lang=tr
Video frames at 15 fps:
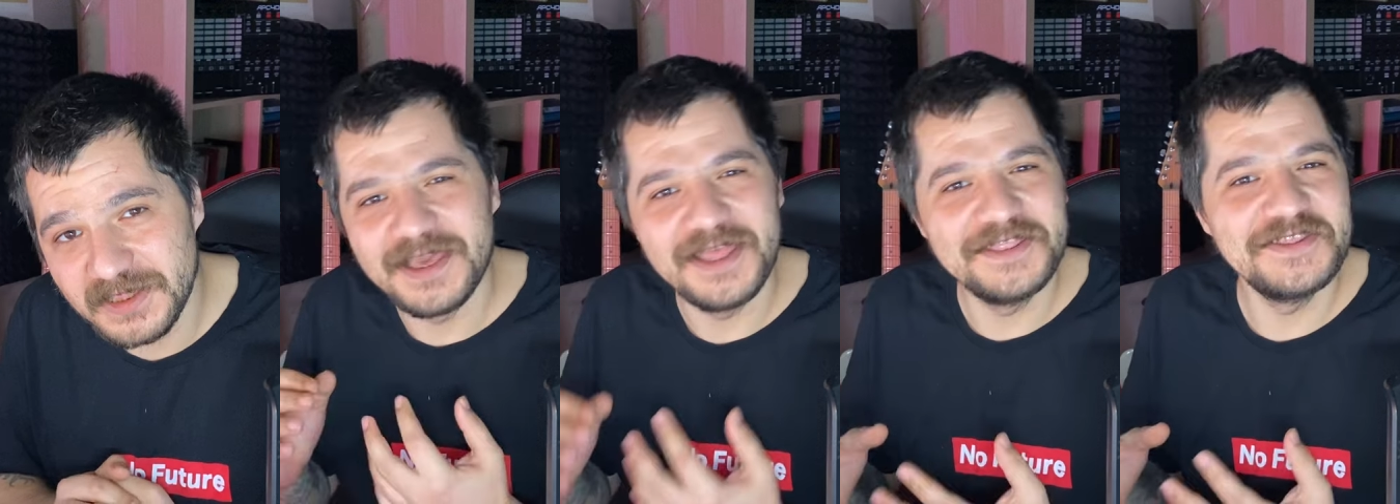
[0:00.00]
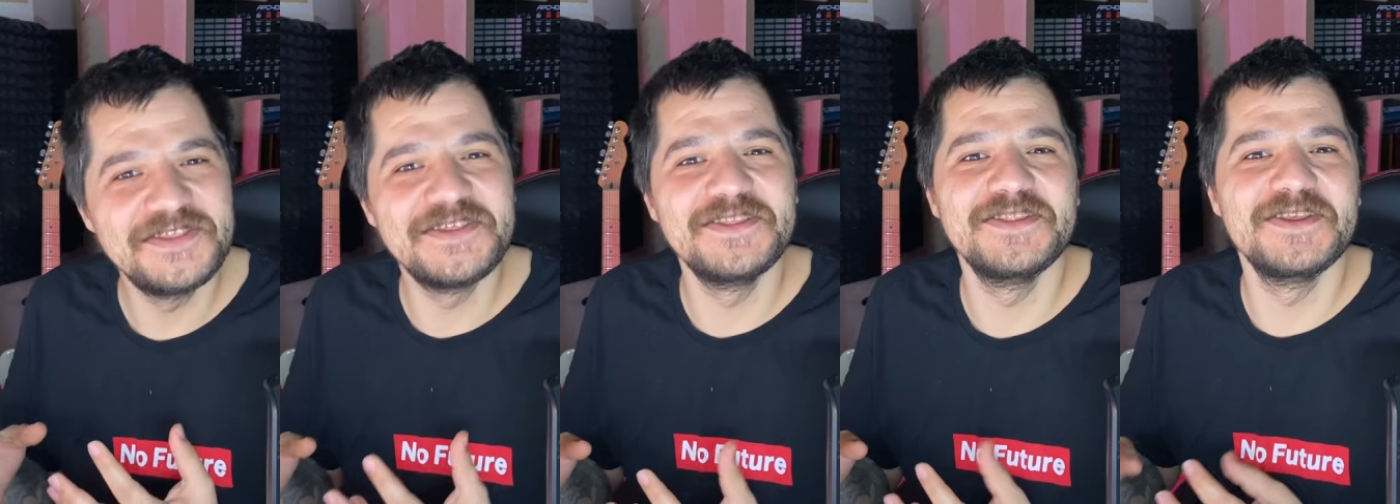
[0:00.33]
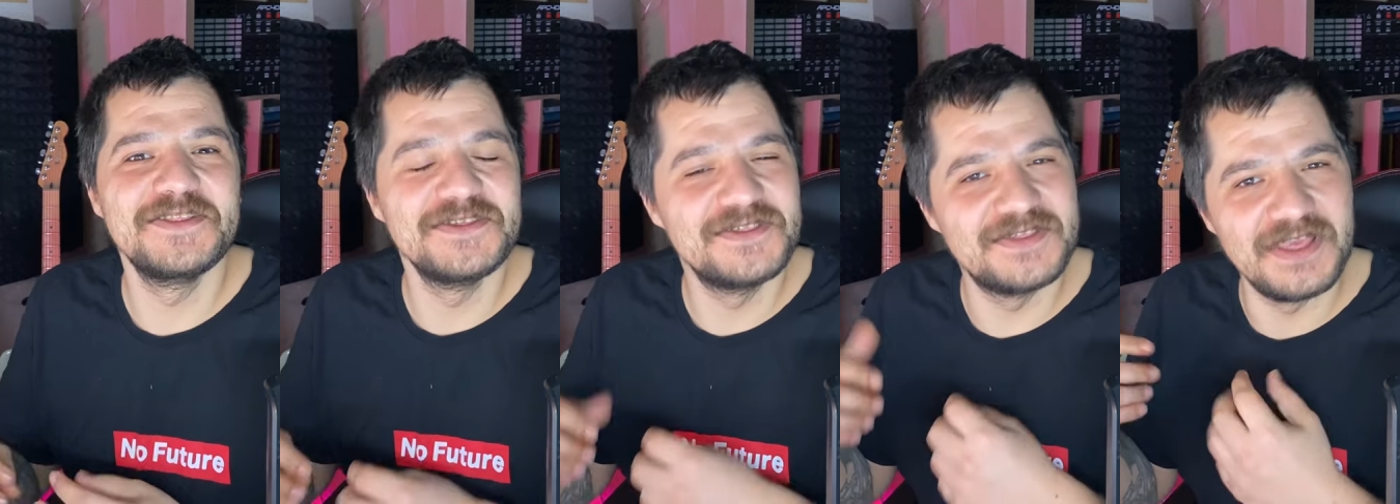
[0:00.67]
Kendisinin
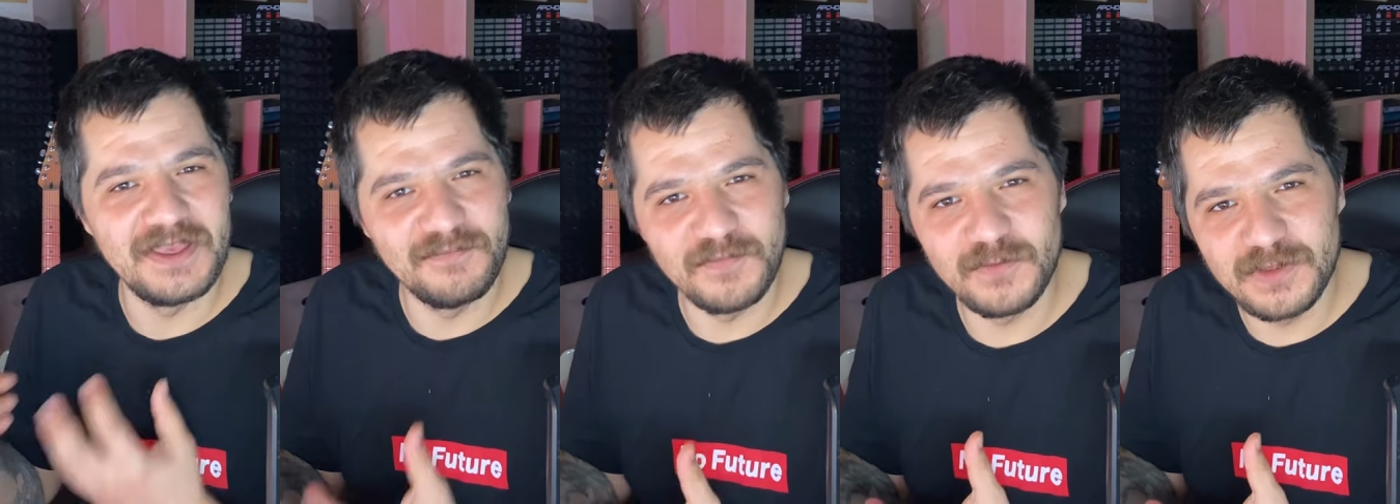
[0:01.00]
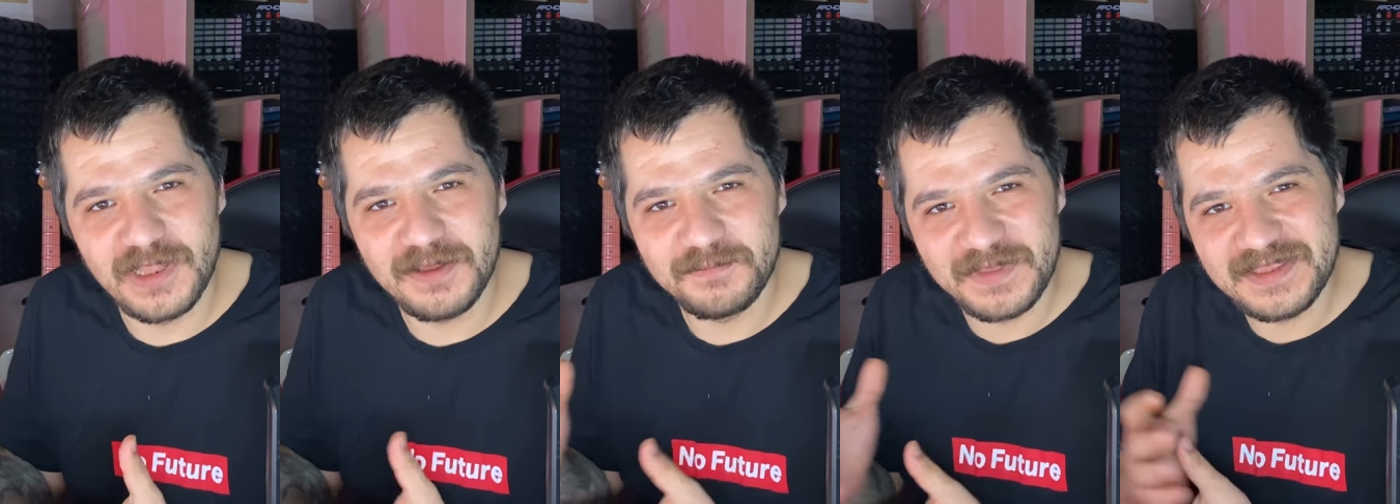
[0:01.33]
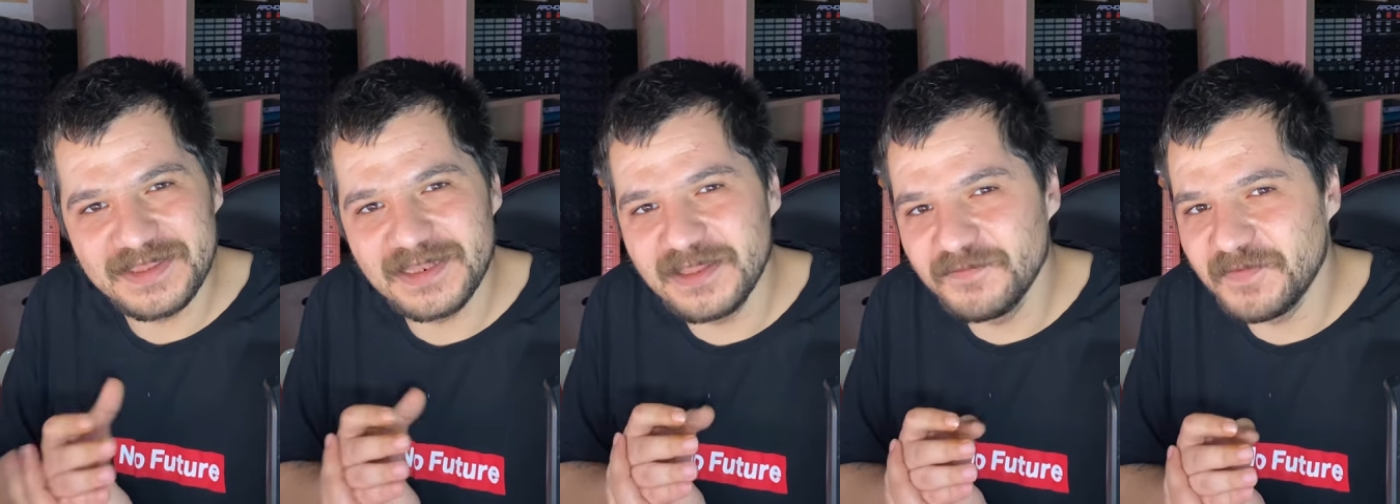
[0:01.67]
adı Seyfullah.
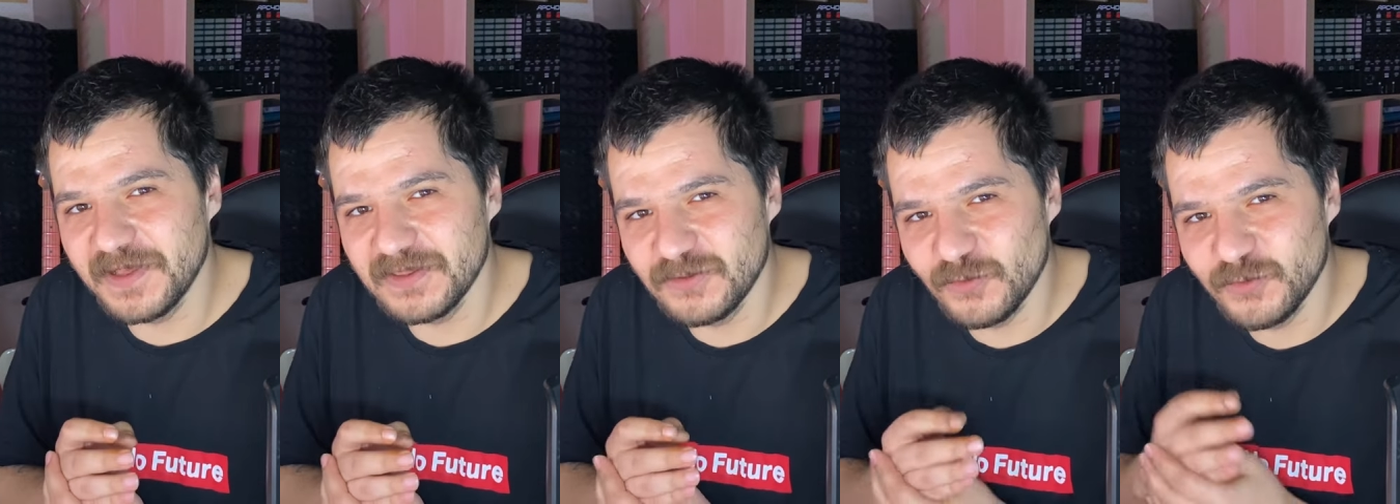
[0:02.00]
Meseleyi fazla